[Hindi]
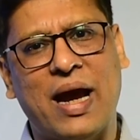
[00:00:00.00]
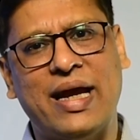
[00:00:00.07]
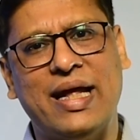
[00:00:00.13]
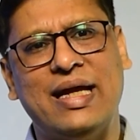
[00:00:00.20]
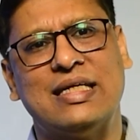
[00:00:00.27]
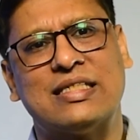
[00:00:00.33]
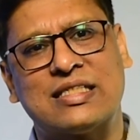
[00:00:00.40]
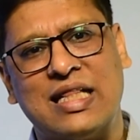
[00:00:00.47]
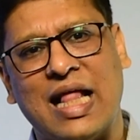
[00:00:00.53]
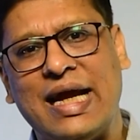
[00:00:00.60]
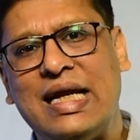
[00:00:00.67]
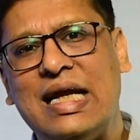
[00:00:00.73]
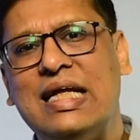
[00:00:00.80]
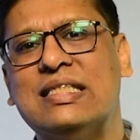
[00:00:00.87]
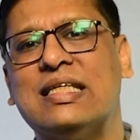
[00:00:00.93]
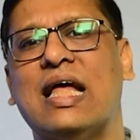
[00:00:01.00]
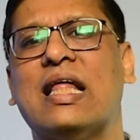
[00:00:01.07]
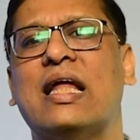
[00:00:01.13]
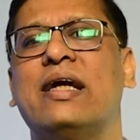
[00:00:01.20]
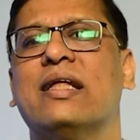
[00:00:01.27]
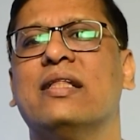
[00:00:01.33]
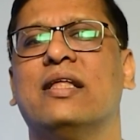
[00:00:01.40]
कैटेगरी स्लाइटली
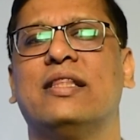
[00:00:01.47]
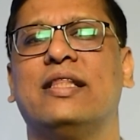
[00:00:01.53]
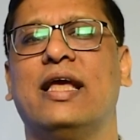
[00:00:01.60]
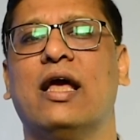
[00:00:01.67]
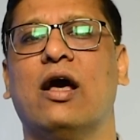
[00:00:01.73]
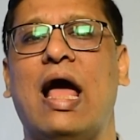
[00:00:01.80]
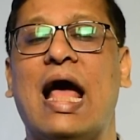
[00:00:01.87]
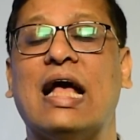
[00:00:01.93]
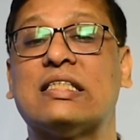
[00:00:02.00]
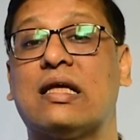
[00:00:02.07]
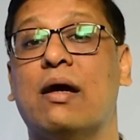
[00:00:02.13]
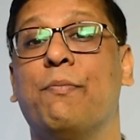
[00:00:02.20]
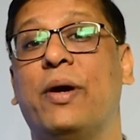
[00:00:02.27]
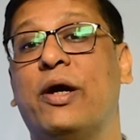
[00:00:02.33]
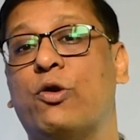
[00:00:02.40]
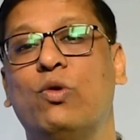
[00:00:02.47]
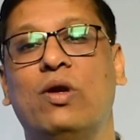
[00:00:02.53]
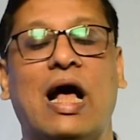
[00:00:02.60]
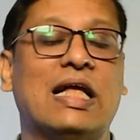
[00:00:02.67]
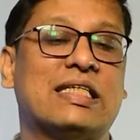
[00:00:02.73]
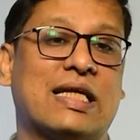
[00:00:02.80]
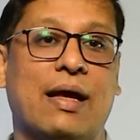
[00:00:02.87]
ज्यादा रिटर्न देती है एज कंपेयर टू
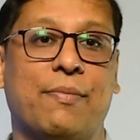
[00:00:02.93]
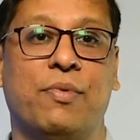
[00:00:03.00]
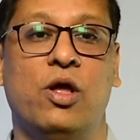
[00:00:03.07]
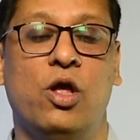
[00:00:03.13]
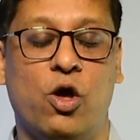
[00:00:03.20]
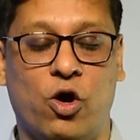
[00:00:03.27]
लार्ज कैप